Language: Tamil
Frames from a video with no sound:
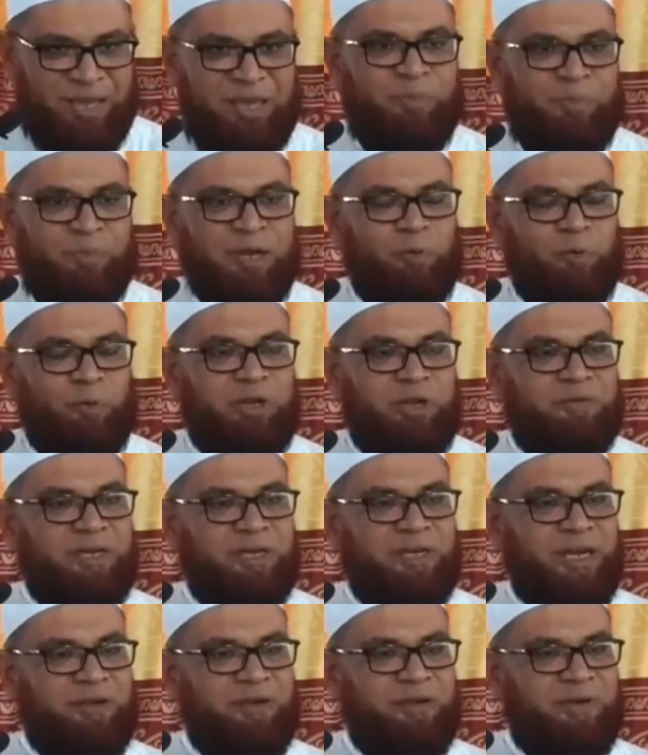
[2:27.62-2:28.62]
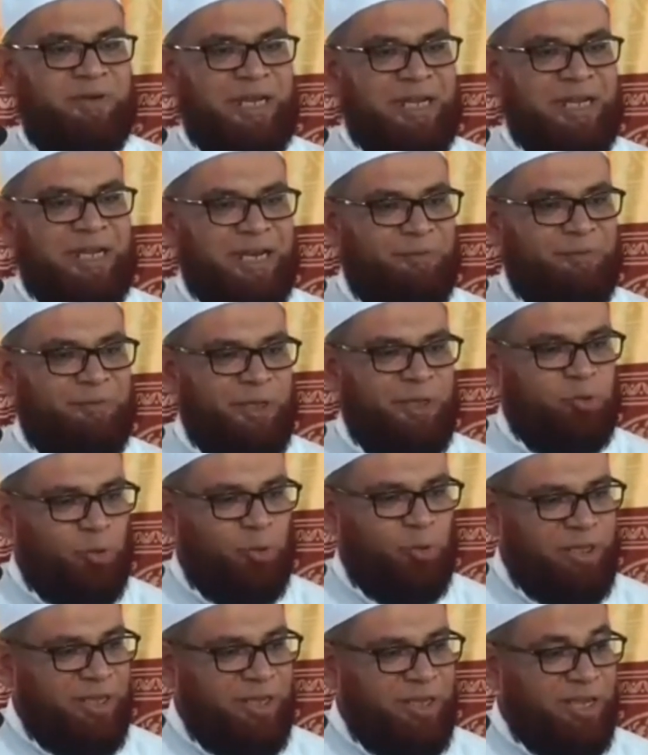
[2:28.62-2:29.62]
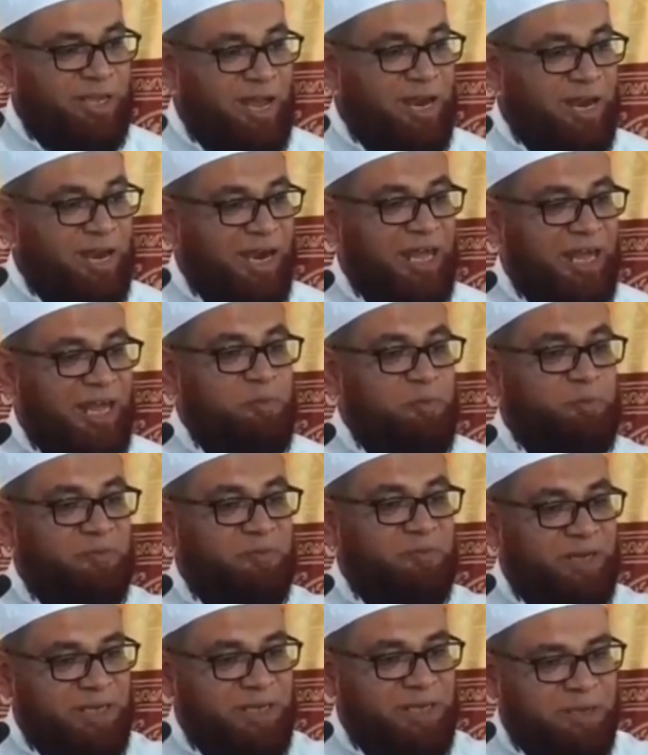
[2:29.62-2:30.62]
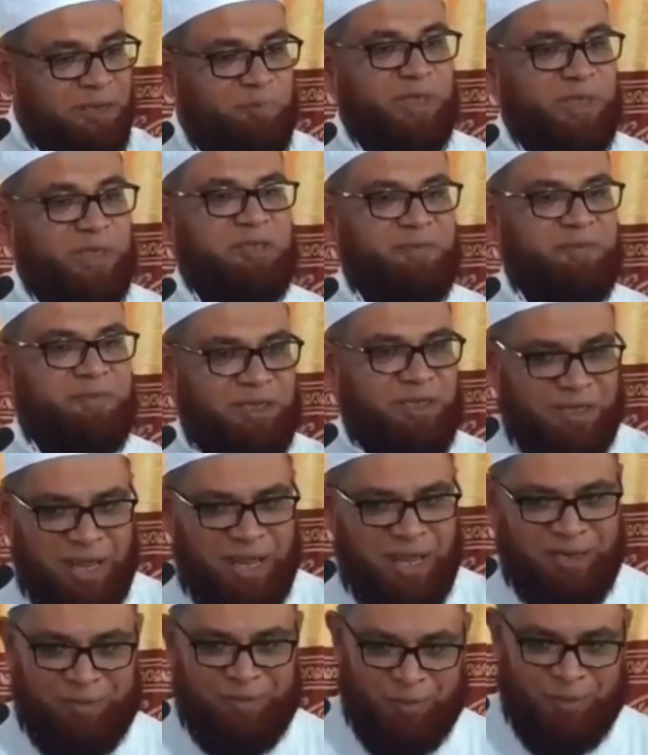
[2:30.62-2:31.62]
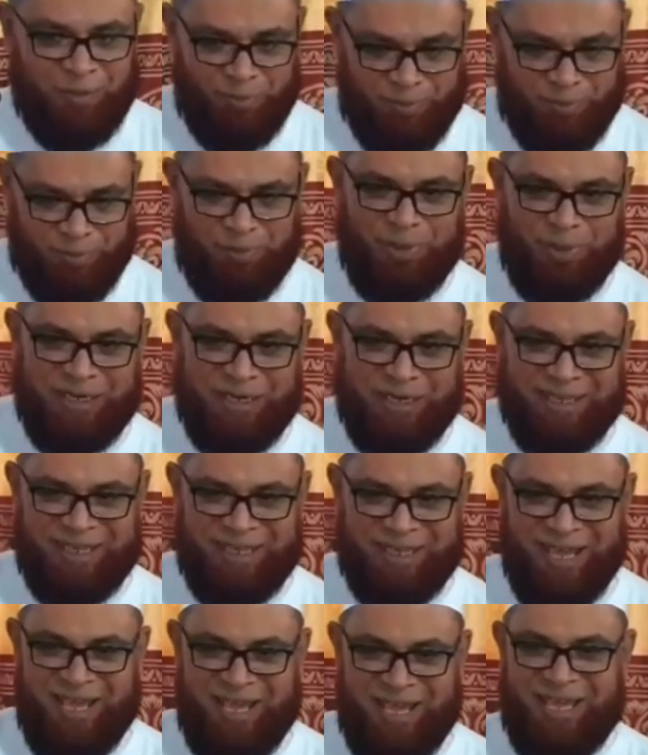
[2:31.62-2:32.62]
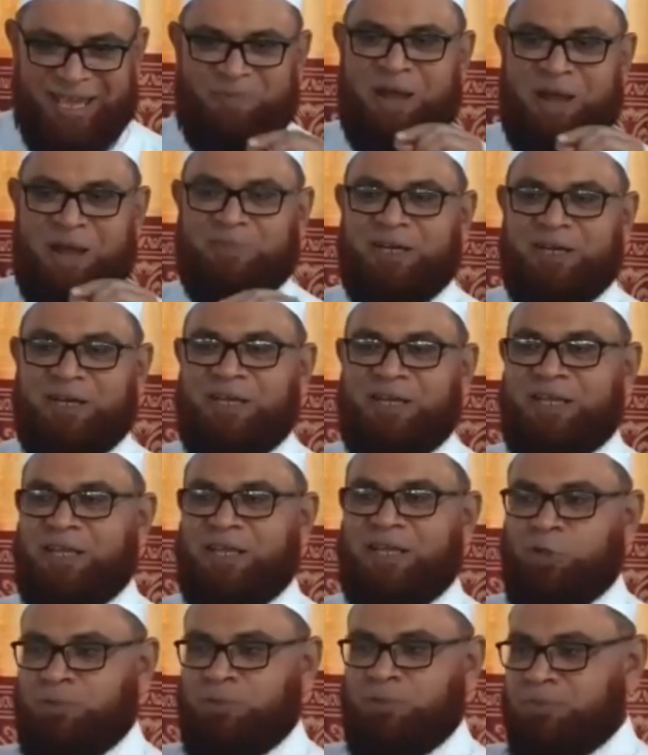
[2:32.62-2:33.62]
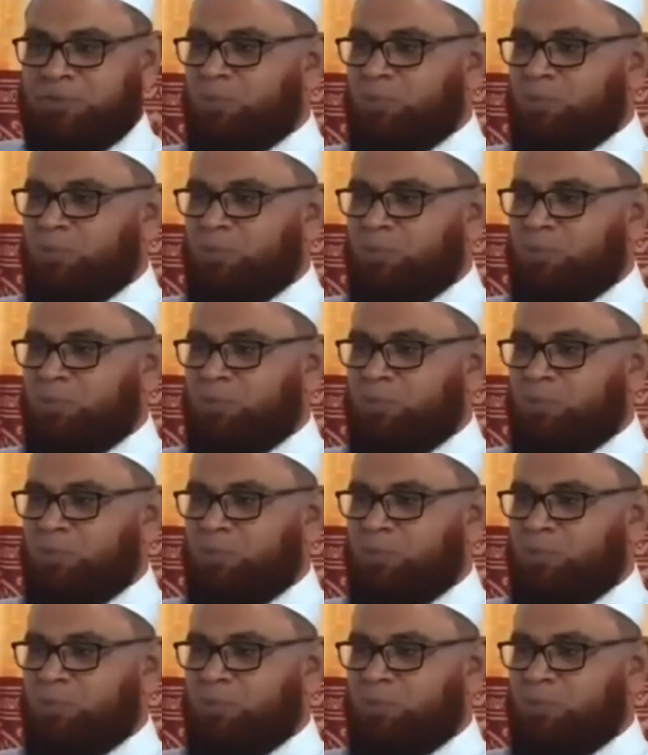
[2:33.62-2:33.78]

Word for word: ஈமான் கொண்டவர்களே வெள்ளிக்கிழமை தொழுகைக்காக அழைப்பு விடுக்கப்பட்டு விட்டால் அப்போ மிம்பருக்கு இமாம் ஏறியதும்